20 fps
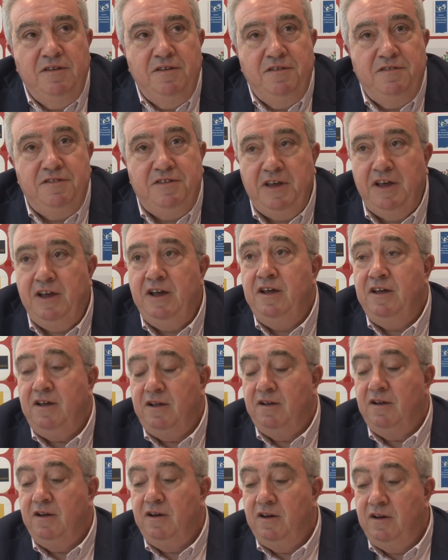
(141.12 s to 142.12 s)
C'est
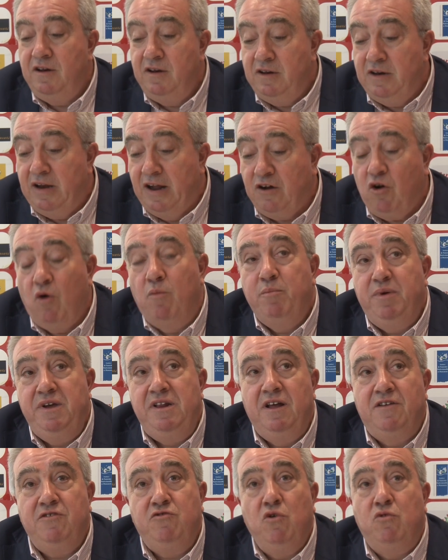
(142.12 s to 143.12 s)
la
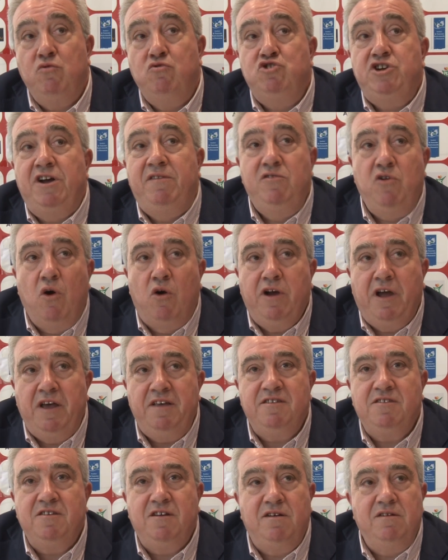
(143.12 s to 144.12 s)
compilation du chef
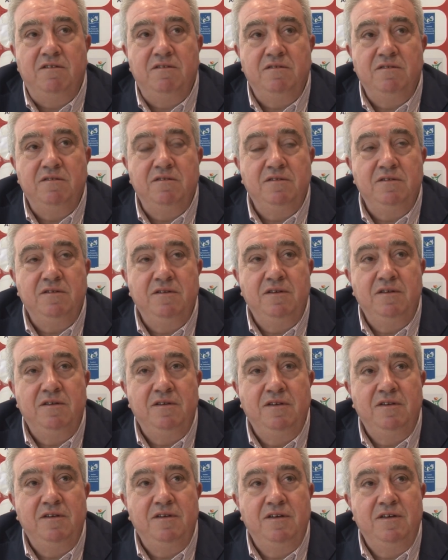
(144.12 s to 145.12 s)
d'orchestre
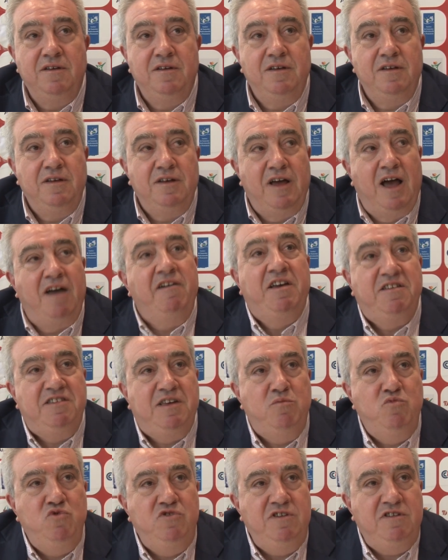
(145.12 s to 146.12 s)
avec
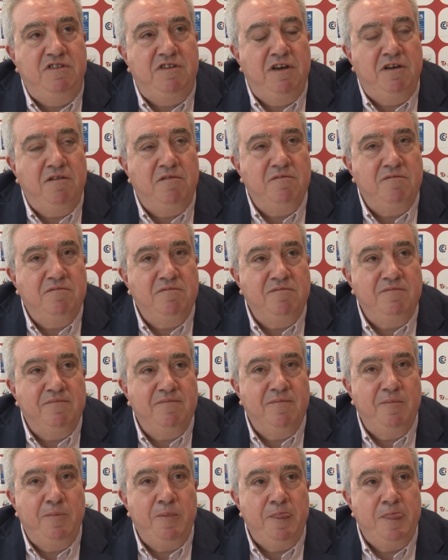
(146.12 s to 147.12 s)
ses musiciens.
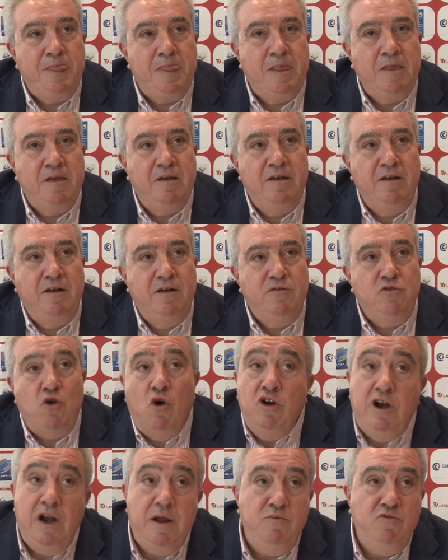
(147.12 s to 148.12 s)

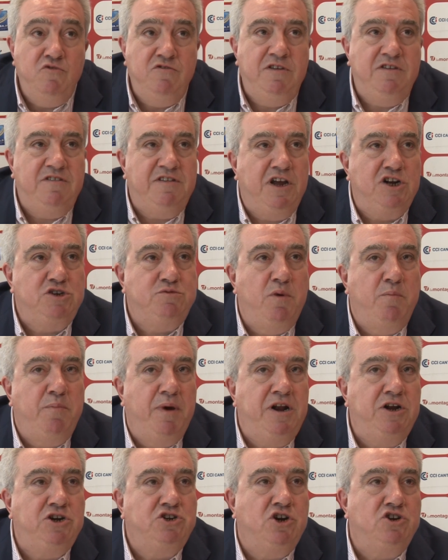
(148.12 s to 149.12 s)
Donc les musiciens, je ne peux
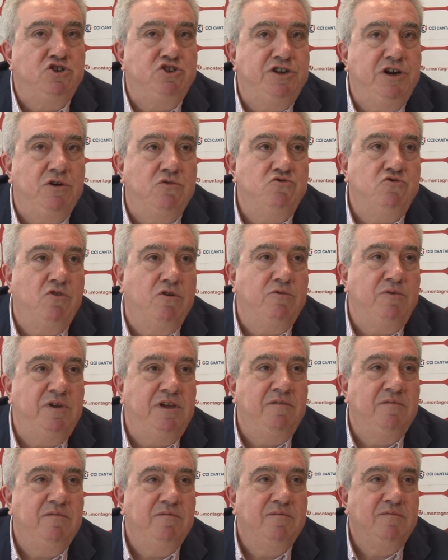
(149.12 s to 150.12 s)
pas les changer aujourd'hui.